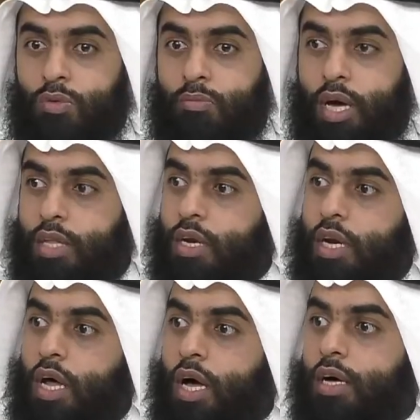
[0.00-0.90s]
ثم ما يدري
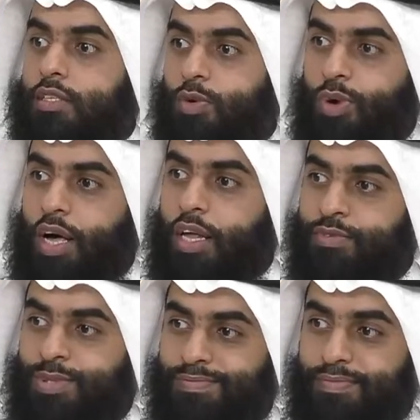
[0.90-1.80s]
الا سواها
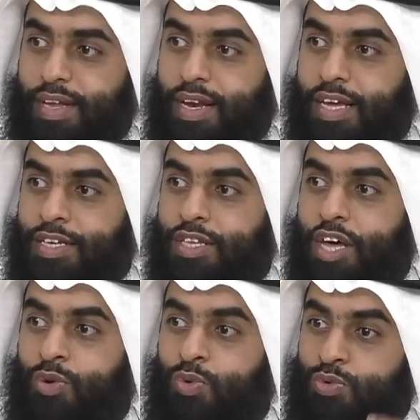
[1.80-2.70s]
نفسه ليش؟
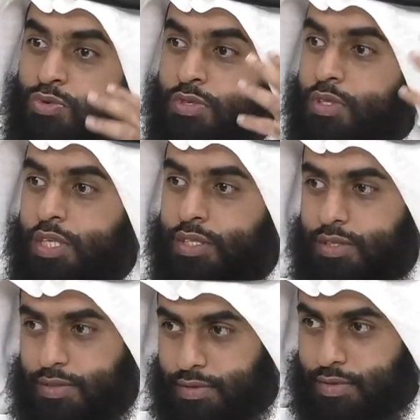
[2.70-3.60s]
لانه نسي